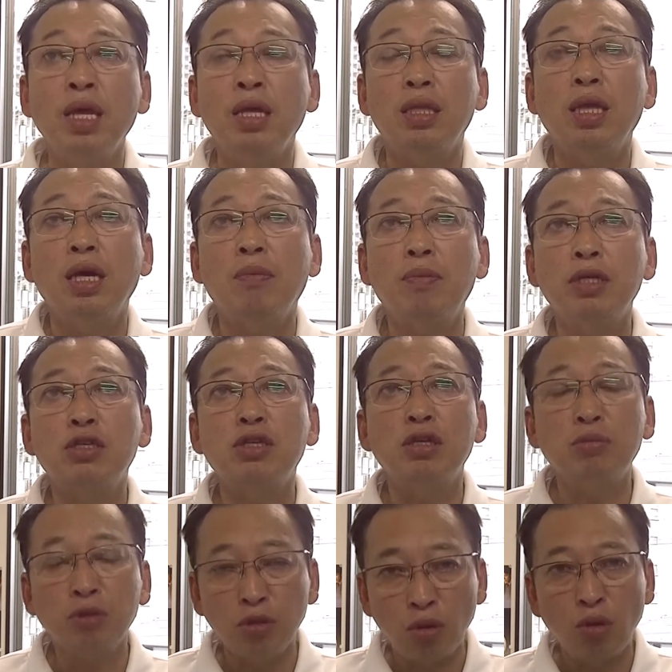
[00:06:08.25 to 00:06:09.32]
うでやっぱり水
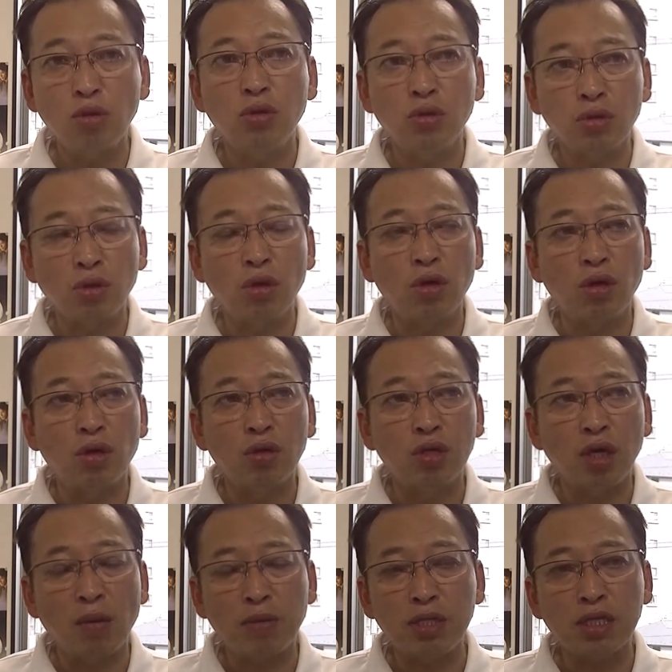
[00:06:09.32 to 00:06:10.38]
分補給と
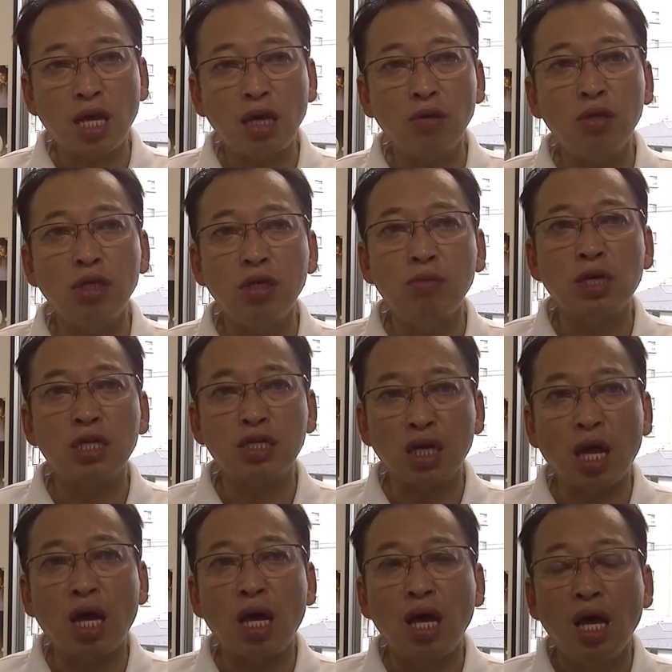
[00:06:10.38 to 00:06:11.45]
やっぱり最後に言いまし
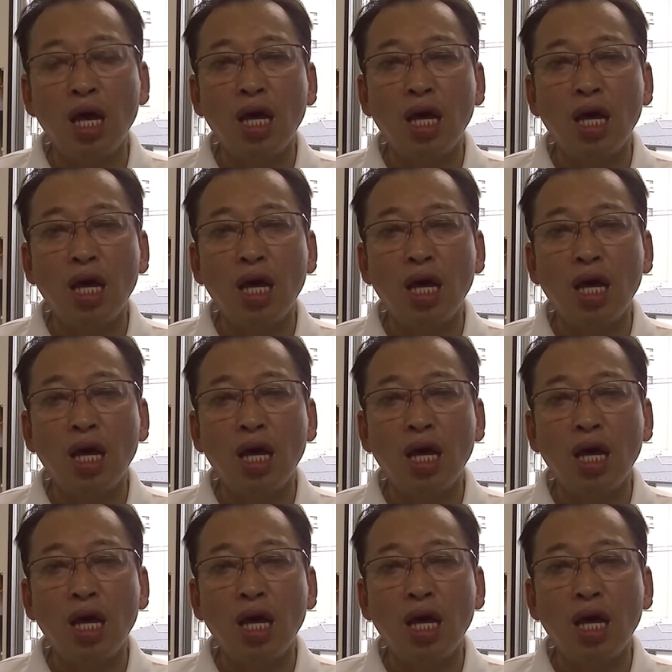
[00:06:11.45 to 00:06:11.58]
た、